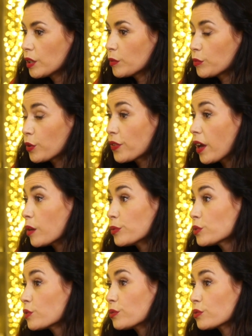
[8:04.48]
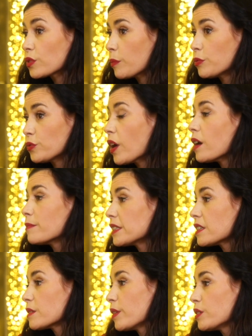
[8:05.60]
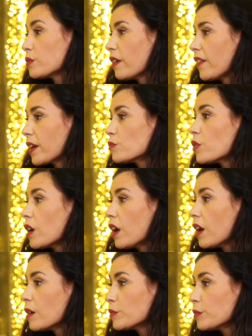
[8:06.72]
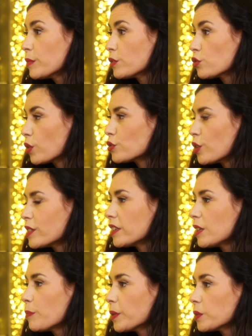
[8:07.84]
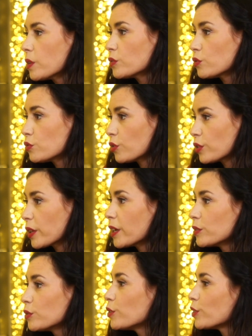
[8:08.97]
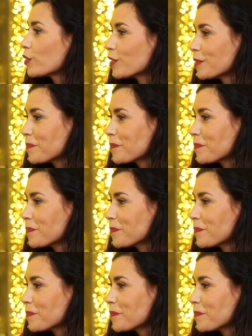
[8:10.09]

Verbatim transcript: pour faire un peu ce qu'a ce qu'a pu faire un Mathias Malzieu avec moi à un moment. Je crois que je suis assez dépendante du regard de l'autre